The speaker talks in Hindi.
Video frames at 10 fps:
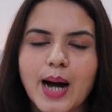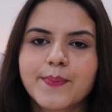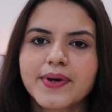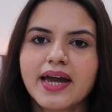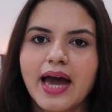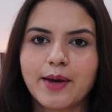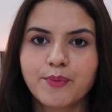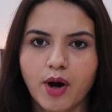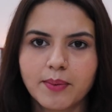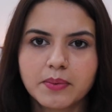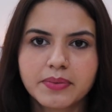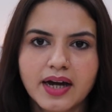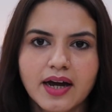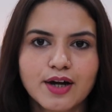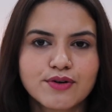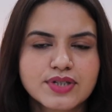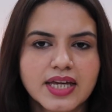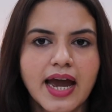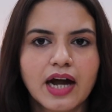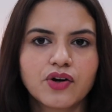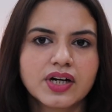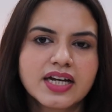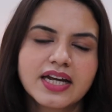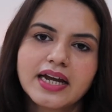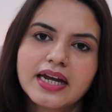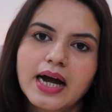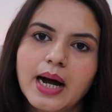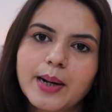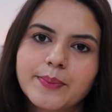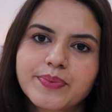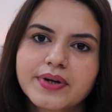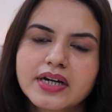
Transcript: आपकी हेयर प्रॉब्लम क्या है उसके अकॉर्डिंग ये आप